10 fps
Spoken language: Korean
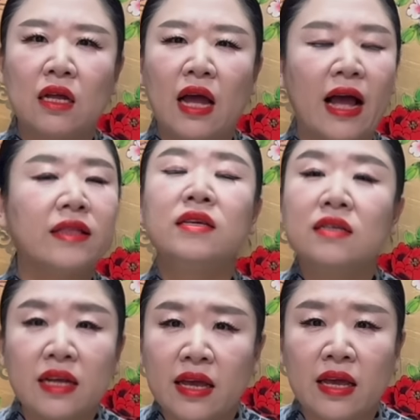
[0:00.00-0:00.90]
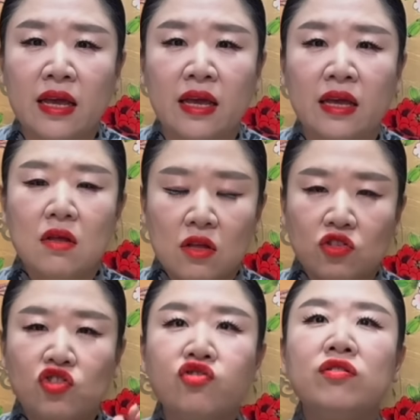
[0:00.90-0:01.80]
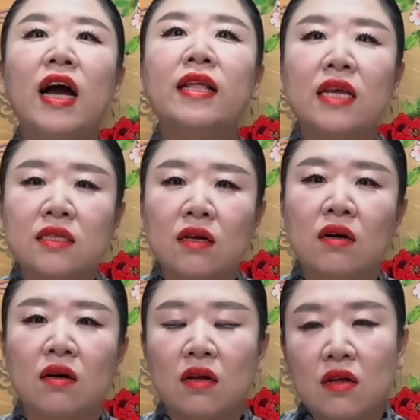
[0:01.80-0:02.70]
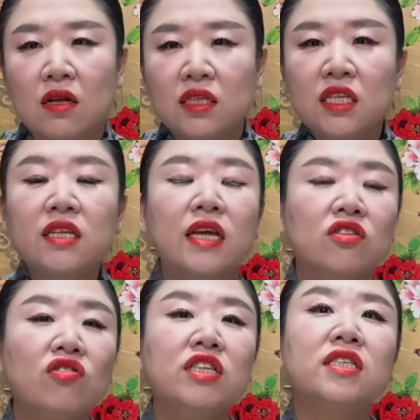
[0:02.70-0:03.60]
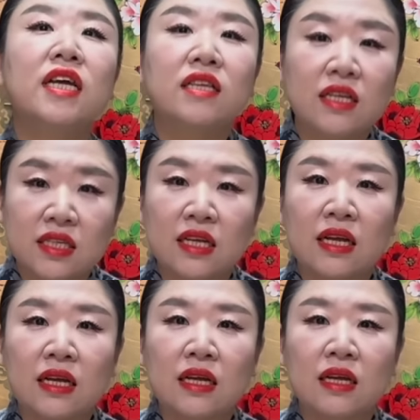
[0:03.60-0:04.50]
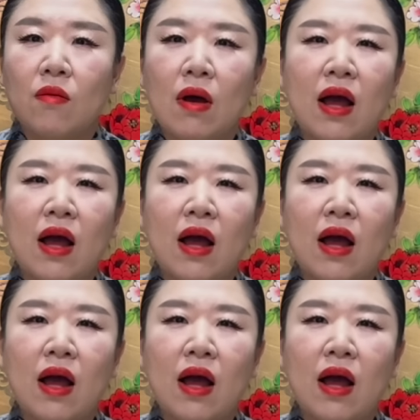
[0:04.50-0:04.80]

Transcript: 안 그래 중간에서 신의 성직자들이잖아